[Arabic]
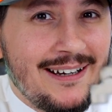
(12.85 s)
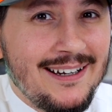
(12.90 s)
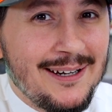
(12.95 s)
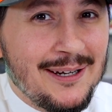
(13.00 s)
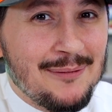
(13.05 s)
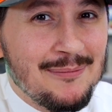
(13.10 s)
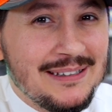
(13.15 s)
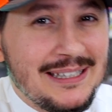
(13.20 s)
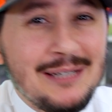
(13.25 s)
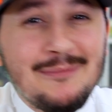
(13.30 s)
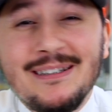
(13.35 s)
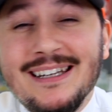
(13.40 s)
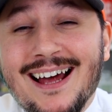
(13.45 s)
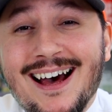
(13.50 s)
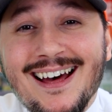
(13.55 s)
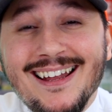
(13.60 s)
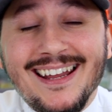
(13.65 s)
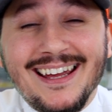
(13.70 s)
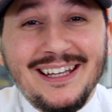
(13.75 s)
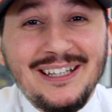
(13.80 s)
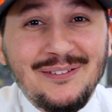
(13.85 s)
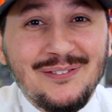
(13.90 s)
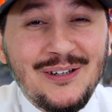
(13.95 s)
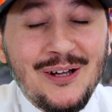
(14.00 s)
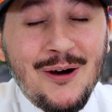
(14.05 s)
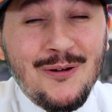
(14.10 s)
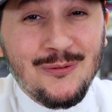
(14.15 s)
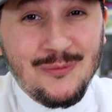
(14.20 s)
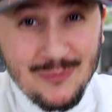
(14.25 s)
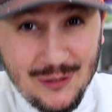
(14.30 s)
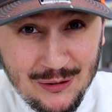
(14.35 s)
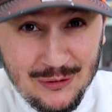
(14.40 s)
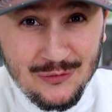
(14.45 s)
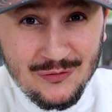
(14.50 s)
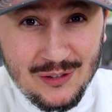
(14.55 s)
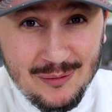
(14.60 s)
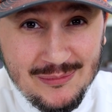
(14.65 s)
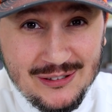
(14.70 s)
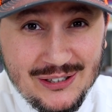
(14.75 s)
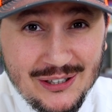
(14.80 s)
عليكم طيبين انا خليف الهارون
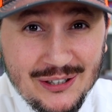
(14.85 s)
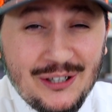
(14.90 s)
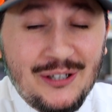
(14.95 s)
معروفكم سو